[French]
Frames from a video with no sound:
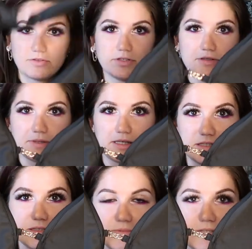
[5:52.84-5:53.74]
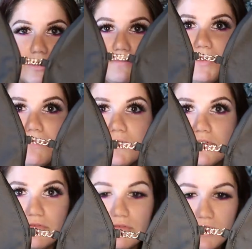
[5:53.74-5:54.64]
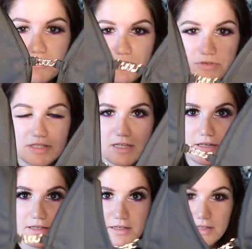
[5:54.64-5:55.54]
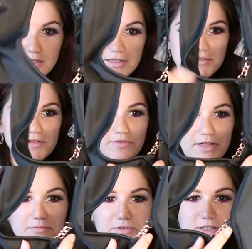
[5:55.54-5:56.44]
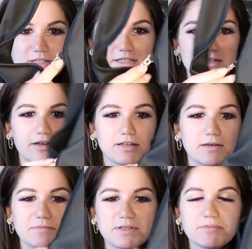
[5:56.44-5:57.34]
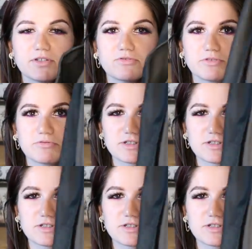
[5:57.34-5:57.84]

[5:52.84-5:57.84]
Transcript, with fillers: Ensuite j'ai pris ce petit crop top du coup comme je vous disais. Là c'est au niveau de la poitrine, ça, il y a un petit bijou et tout,